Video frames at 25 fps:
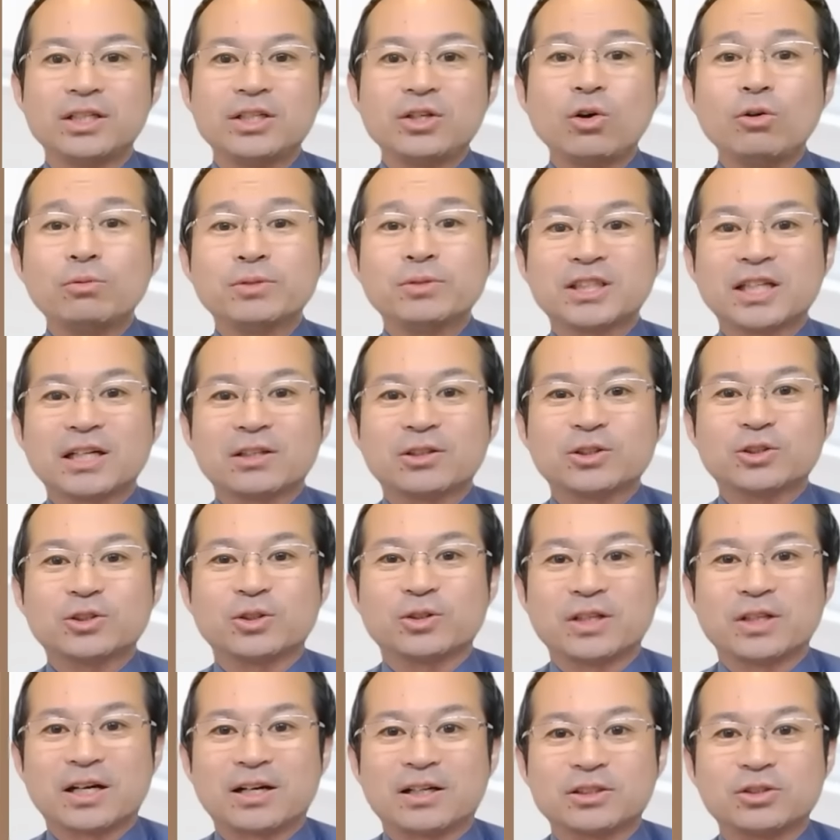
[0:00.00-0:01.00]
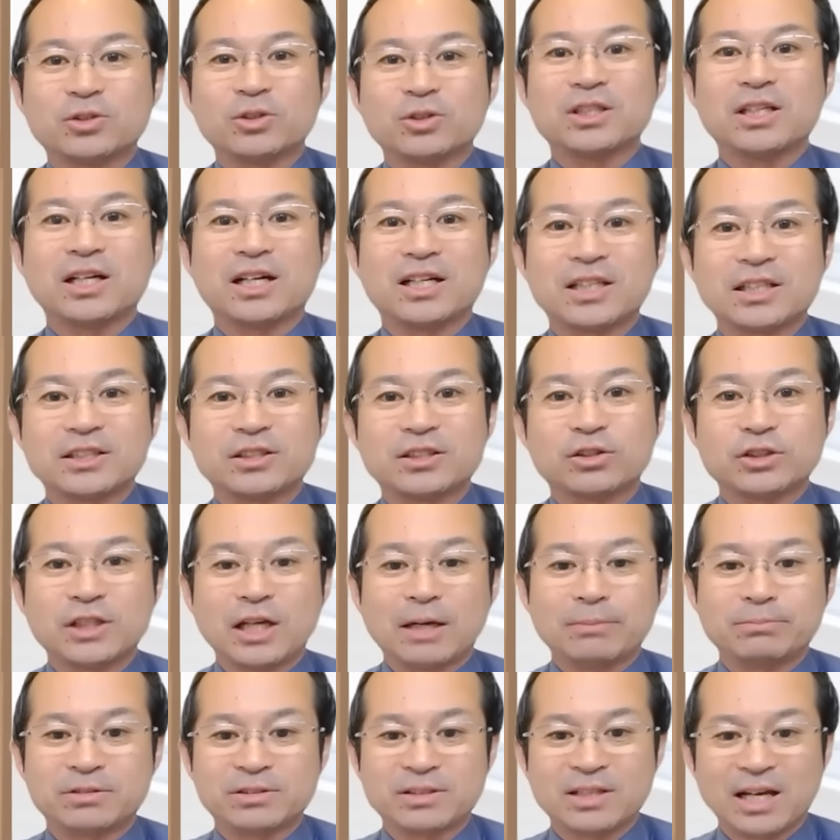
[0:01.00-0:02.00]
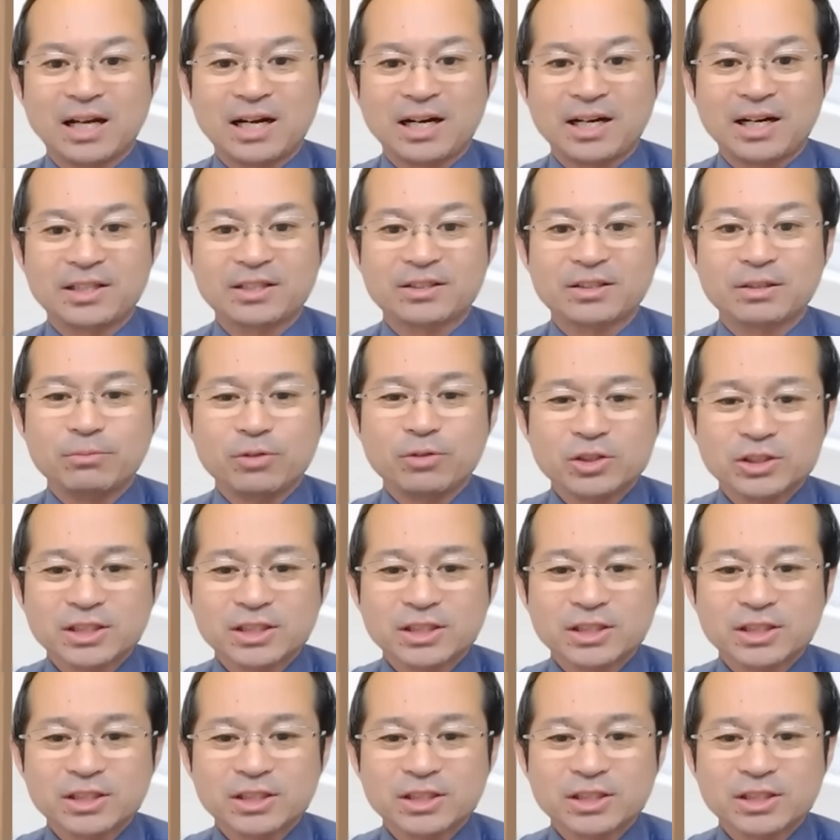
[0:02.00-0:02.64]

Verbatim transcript: リフォームしか塗装なんかそういった形のサービスやられてるの、うん、